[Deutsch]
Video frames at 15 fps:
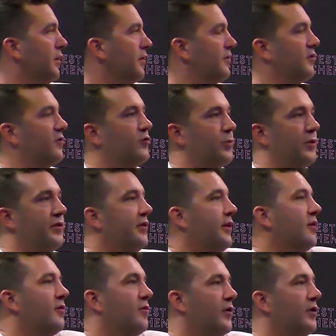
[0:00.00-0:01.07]
es ist, spricht
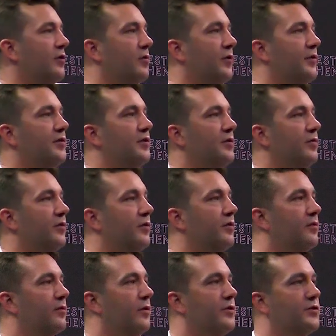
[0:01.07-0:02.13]
eigentlich für
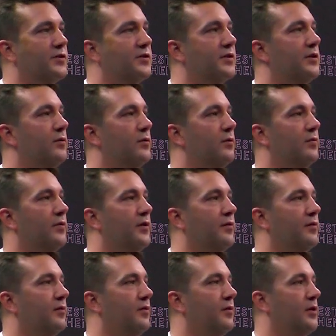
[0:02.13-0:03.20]
innovatives deutsches Kino,
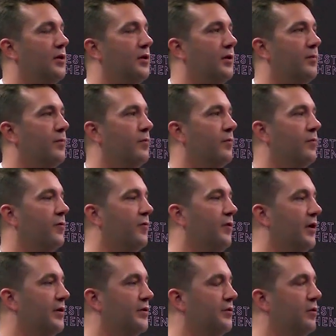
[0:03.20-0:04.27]
was eben
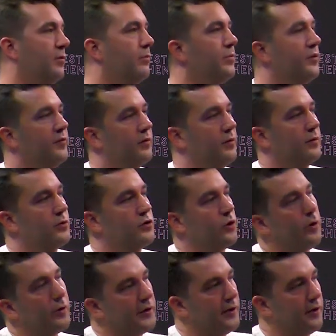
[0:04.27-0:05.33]
vielleicht auch ein bisschen
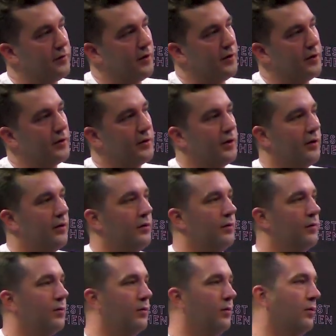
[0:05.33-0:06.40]
genriger sein
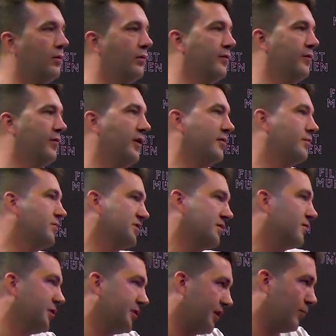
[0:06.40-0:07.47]
kann und vielleicht ein
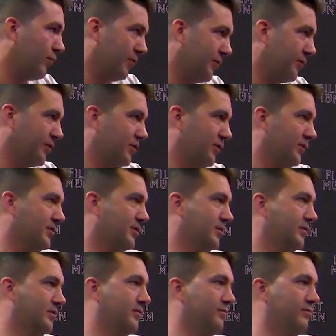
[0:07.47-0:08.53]
bisschen weniger politisch
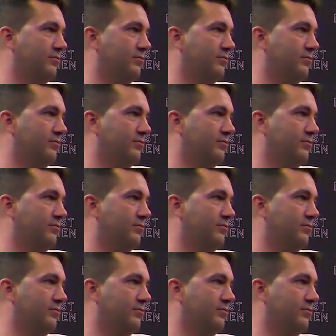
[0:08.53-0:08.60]
ist